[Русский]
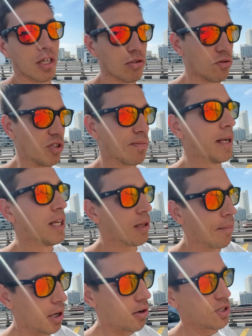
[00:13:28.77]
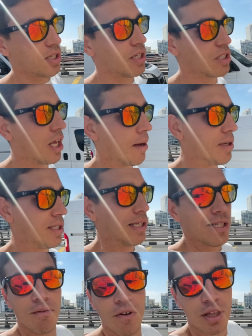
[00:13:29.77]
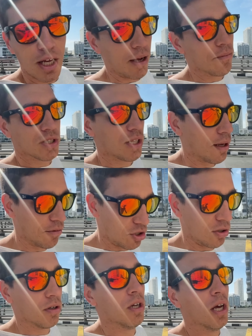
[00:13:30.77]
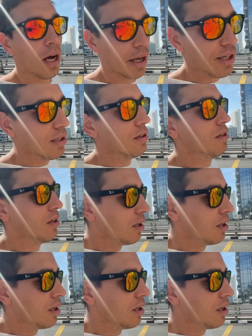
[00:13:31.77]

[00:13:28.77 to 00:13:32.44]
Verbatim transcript: Ну, то есть, понятно, прирост рождаемости. Если в Китае мы знаем, что один